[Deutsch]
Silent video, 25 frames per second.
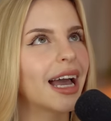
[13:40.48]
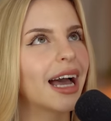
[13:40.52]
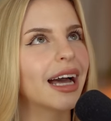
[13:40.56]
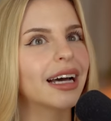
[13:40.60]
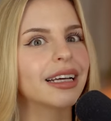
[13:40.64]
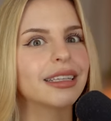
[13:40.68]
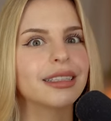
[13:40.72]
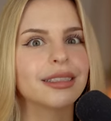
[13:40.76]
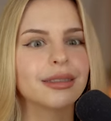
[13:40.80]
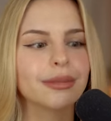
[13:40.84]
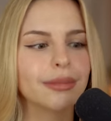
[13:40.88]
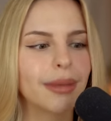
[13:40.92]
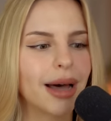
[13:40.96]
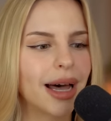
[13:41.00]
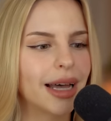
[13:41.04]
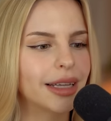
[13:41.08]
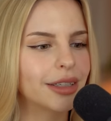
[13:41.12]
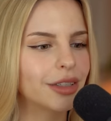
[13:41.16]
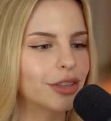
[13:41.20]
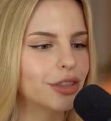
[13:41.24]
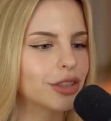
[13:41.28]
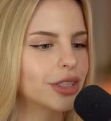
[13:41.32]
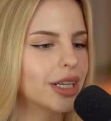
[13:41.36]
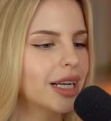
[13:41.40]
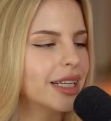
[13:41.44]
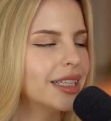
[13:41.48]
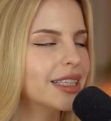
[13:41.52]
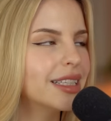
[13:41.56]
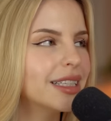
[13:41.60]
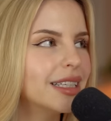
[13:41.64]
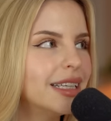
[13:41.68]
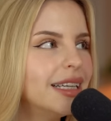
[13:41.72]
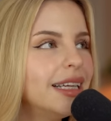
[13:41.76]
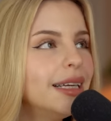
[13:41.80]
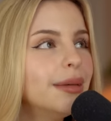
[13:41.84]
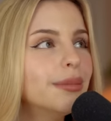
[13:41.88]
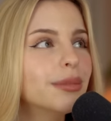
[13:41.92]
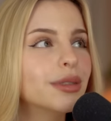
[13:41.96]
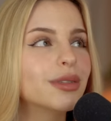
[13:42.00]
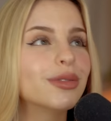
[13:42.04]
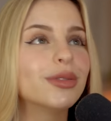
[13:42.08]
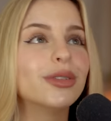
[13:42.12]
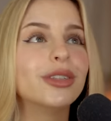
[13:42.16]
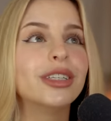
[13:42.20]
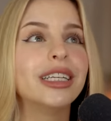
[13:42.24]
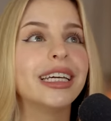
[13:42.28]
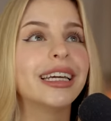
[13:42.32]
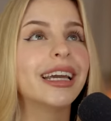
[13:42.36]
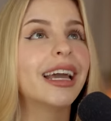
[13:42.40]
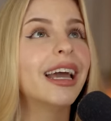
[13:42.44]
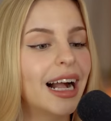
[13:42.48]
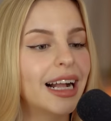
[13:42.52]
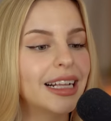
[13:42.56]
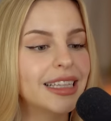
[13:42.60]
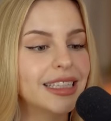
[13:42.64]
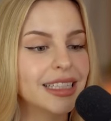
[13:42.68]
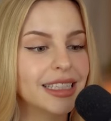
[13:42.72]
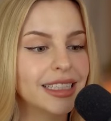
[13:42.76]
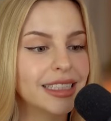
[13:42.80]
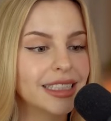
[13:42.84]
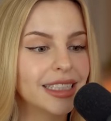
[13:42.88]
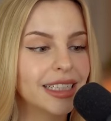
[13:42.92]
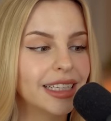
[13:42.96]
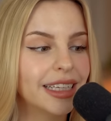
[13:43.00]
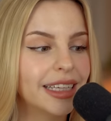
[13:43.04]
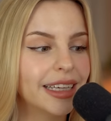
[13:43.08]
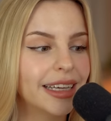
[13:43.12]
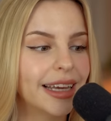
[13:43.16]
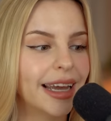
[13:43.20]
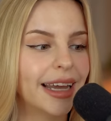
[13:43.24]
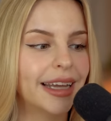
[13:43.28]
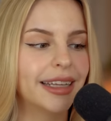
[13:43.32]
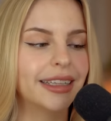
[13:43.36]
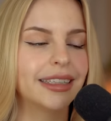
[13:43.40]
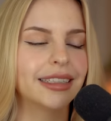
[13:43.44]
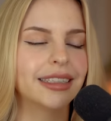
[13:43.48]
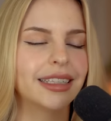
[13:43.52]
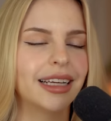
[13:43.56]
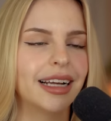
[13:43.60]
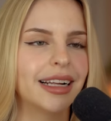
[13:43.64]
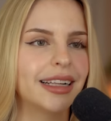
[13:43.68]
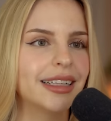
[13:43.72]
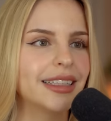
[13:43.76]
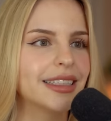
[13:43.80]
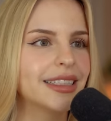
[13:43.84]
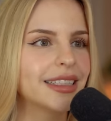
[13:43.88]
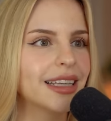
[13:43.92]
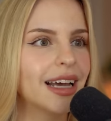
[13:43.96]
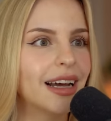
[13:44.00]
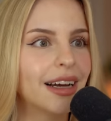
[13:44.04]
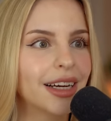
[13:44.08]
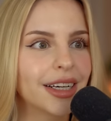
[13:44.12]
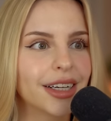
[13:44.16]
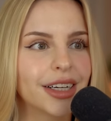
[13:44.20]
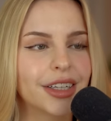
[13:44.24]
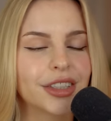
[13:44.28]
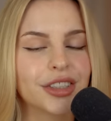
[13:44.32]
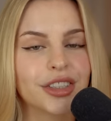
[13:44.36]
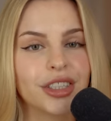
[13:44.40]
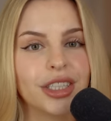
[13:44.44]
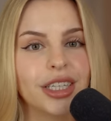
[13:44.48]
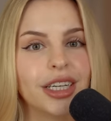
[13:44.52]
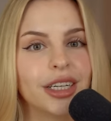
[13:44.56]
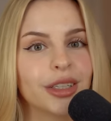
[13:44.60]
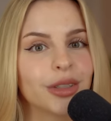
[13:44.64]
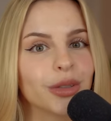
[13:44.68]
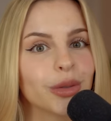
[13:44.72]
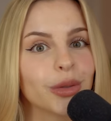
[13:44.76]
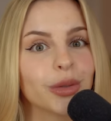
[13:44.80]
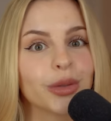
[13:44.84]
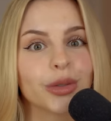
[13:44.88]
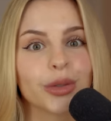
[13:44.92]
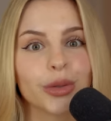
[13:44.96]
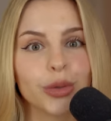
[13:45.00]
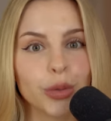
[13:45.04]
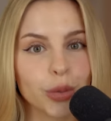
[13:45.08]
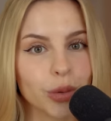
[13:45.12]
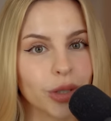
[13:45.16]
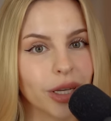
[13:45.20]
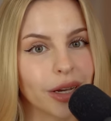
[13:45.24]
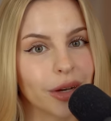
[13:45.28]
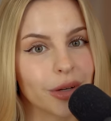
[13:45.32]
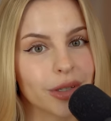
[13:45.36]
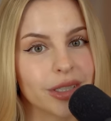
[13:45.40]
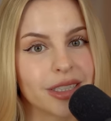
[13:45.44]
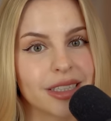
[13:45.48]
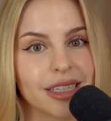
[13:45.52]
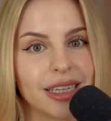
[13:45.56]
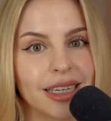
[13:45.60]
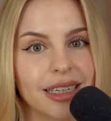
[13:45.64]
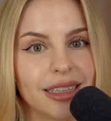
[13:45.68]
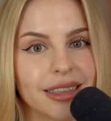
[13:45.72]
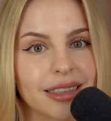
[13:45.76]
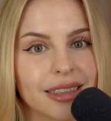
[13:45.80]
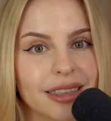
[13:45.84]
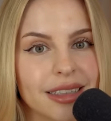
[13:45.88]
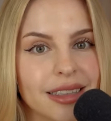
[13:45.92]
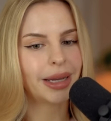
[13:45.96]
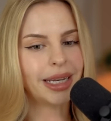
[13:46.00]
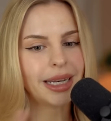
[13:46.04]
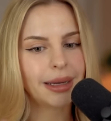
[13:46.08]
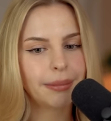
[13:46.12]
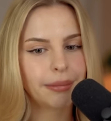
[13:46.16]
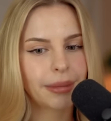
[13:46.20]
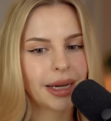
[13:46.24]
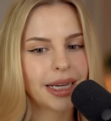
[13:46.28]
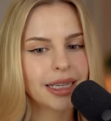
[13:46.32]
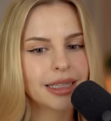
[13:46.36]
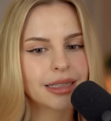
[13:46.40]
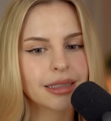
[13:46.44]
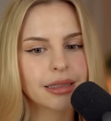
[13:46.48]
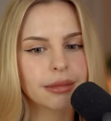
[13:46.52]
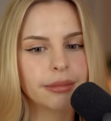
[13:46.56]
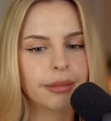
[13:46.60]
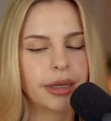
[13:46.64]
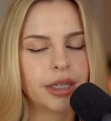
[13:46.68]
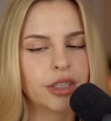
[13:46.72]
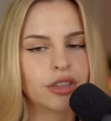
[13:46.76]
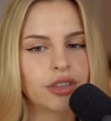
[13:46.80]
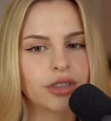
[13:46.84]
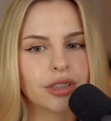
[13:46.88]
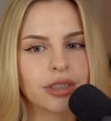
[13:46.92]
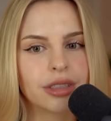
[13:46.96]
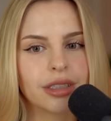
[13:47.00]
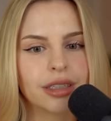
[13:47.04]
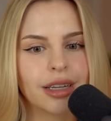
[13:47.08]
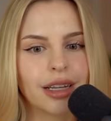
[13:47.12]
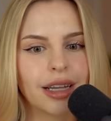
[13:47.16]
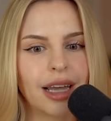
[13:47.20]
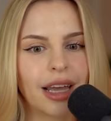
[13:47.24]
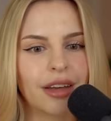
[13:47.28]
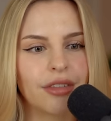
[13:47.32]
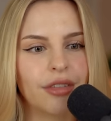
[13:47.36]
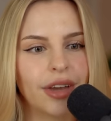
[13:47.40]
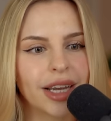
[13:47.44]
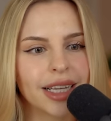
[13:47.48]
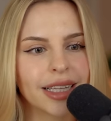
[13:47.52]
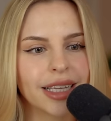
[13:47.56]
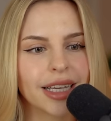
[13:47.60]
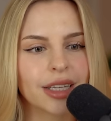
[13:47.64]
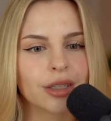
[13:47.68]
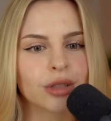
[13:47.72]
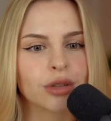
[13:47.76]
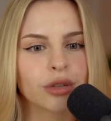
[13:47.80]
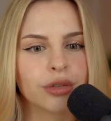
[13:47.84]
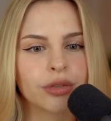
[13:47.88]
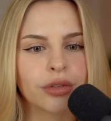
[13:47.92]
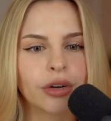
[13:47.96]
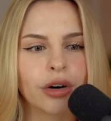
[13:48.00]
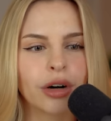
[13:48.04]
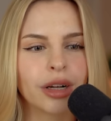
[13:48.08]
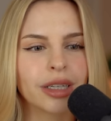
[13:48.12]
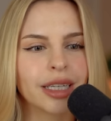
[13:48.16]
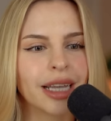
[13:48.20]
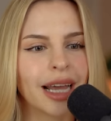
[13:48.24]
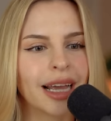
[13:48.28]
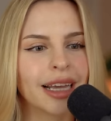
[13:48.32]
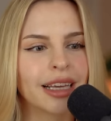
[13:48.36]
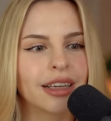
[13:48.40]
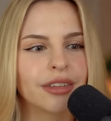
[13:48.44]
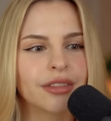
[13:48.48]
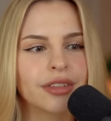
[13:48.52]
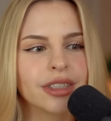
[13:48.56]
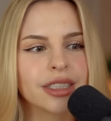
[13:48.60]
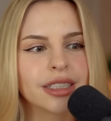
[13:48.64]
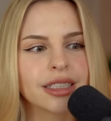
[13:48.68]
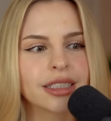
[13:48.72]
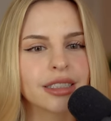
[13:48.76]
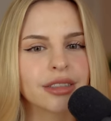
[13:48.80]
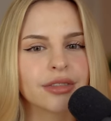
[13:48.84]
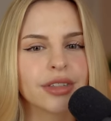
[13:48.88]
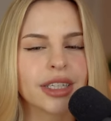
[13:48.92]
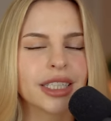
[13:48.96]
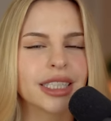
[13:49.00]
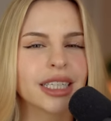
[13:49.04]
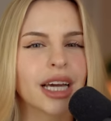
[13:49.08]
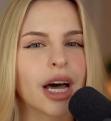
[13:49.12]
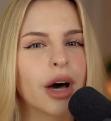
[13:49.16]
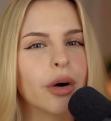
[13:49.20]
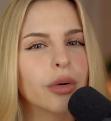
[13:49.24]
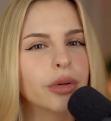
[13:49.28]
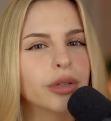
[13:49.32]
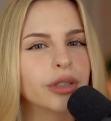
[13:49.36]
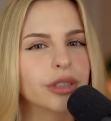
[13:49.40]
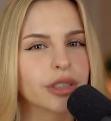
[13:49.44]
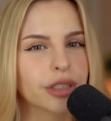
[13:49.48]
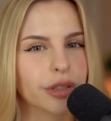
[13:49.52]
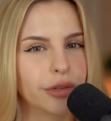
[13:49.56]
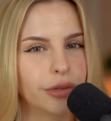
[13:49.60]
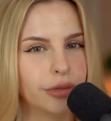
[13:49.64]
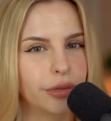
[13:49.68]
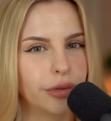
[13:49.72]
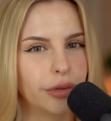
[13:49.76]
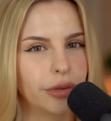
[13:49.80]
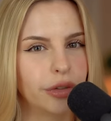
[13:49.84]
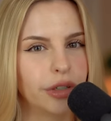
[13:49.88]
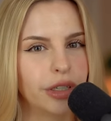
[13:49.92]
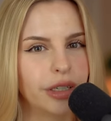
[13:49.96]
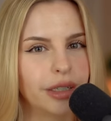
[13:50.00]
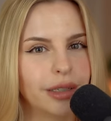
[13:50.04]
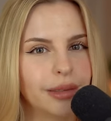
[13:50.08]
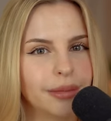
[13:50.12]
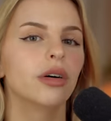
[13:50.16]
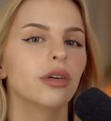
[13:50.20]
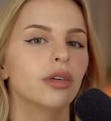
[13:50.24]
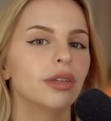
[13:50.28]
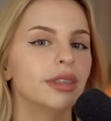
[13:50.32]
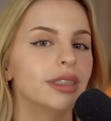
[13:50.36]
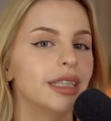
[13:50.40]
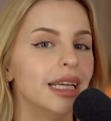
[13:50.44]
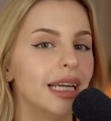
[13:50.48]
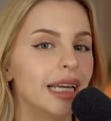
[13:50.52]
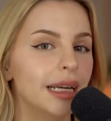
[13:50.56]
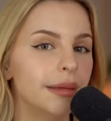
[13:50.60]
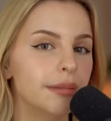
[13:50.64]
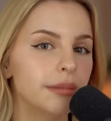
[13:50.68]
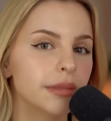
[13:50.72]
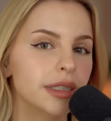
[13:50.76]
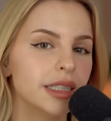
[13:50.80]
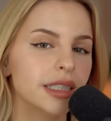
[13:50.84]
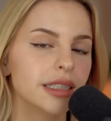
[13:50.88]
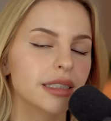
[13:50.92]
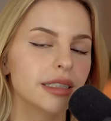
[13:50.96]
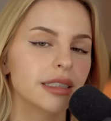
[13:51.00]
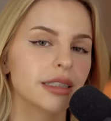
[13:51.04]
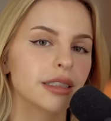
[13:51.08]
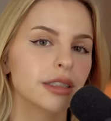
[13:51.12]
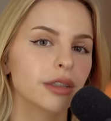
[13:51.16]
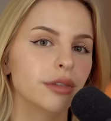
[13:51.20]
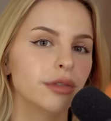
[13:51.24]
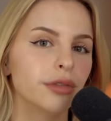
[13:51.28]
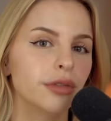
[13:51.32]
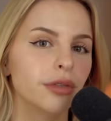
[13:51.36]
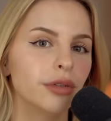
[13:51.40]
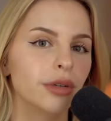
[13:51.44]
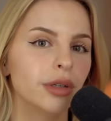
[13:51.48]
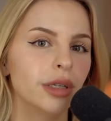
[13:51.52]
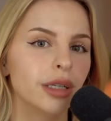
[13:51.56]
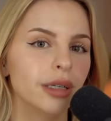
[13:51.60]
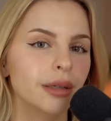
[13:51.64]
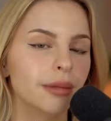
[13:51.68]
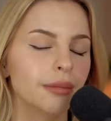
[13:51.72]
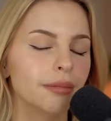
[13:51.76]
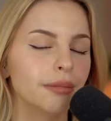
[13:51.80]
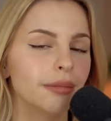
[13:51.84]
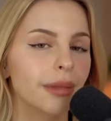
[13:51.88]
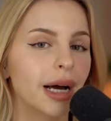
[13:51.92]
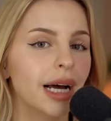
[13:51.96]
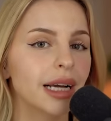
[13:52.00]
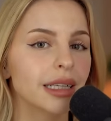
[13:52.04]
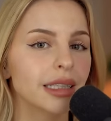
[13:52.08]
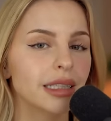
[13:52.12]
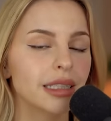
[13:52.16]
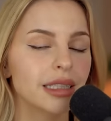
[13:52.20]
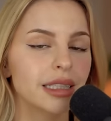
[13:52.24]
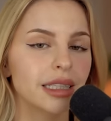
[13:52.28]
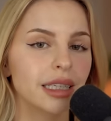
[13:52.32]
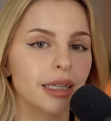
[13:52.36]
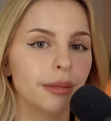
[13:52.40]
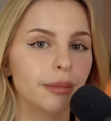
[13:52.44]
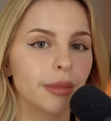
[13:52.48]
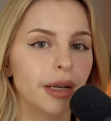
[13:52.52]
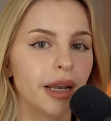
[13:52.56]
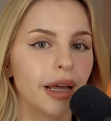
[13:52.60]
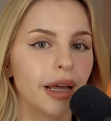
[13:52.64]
charismatisch, als liebenswürdig, als intelligent, als engagiert und gut aussehen. Bei den meisten Menschen erweckt er sofort ein gewisses Vertrauensgefühl. Und eben dieses Gefühl macht es ihm